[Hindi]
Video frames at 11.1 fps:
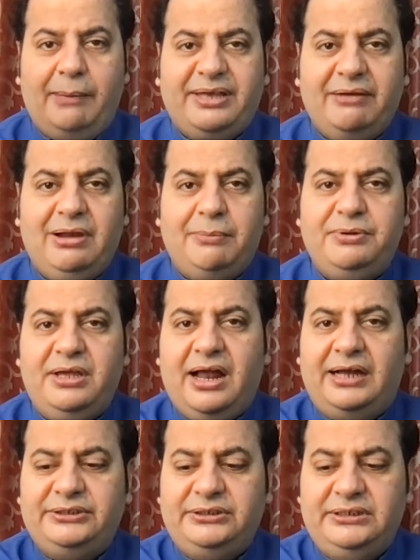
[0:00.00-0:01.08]
आप केवल अपने
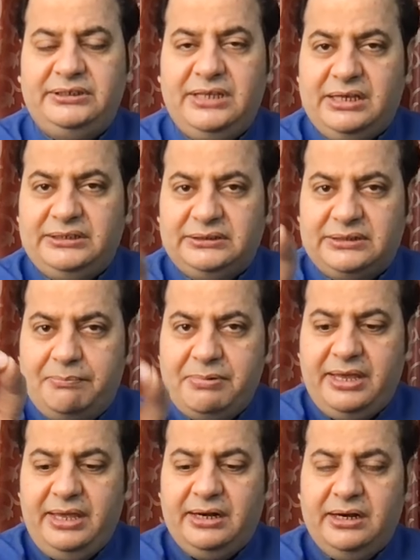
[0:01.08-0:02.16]
राजनीतिक
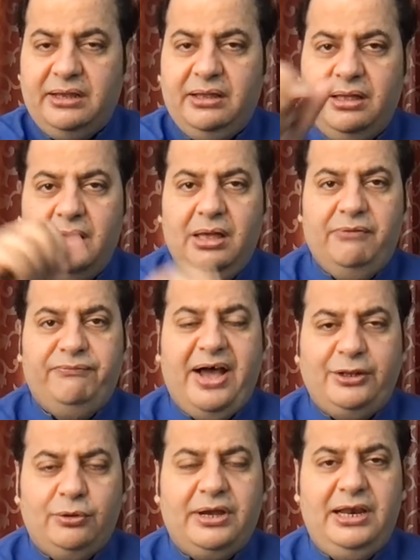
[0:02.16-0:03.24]
संकीर्ण
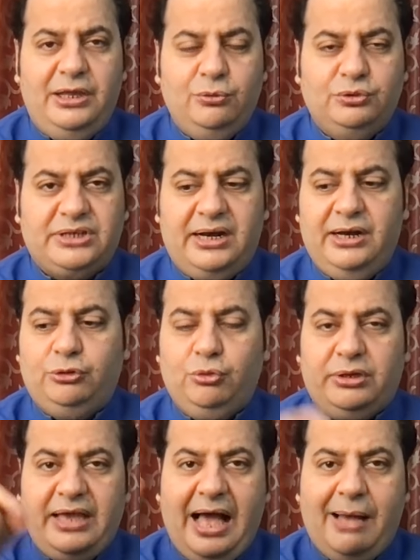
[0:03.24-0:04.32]
फायदों के लिए यूज कर रहे
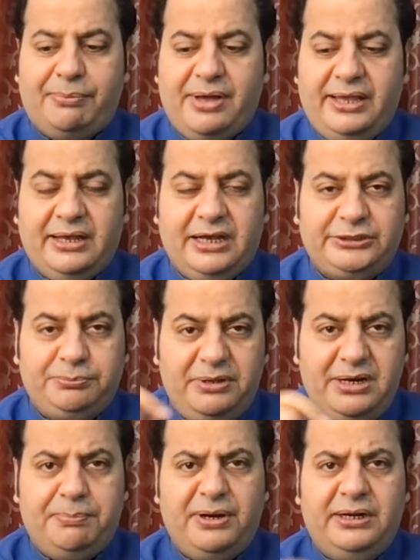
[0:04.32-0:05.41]
तो क्या आपका ये
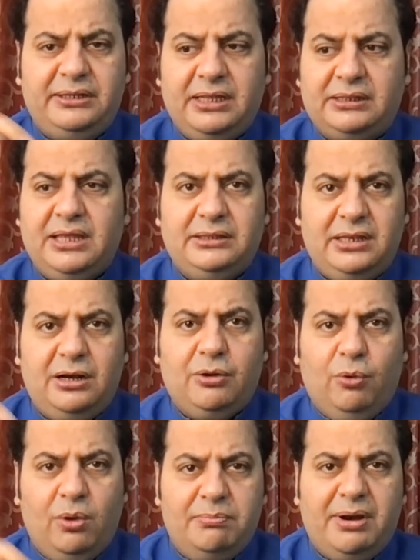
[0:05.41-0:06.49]
कश्मीरी पंडित दत्तात्रेय
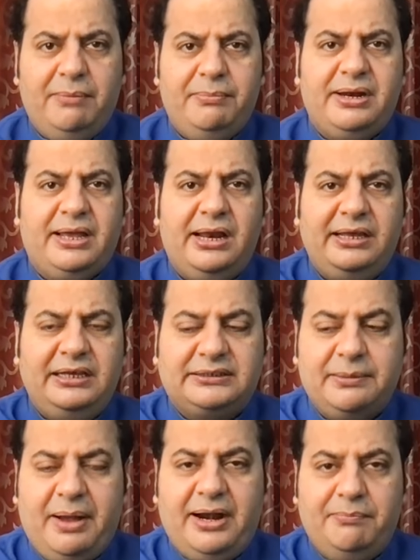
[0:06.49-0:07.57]
कोल ब्राह्मण कहना ये
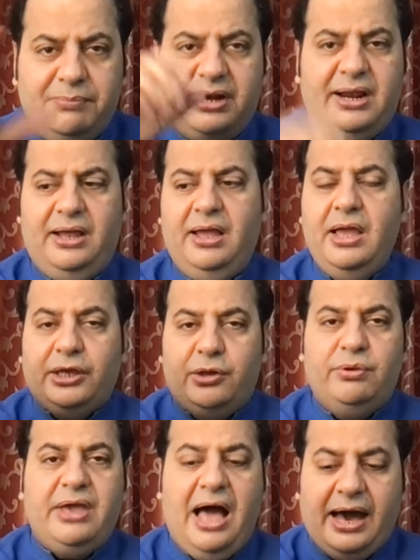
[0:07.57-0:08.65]
सब आडंबर है
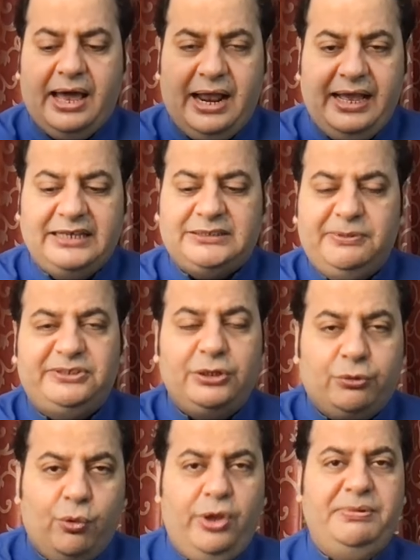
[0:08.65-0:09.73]
क्योंकि अगर इसमें से
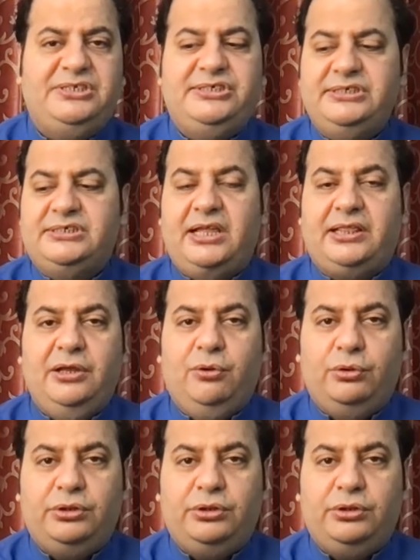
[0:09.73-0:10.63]
कोई भी चीज सत्य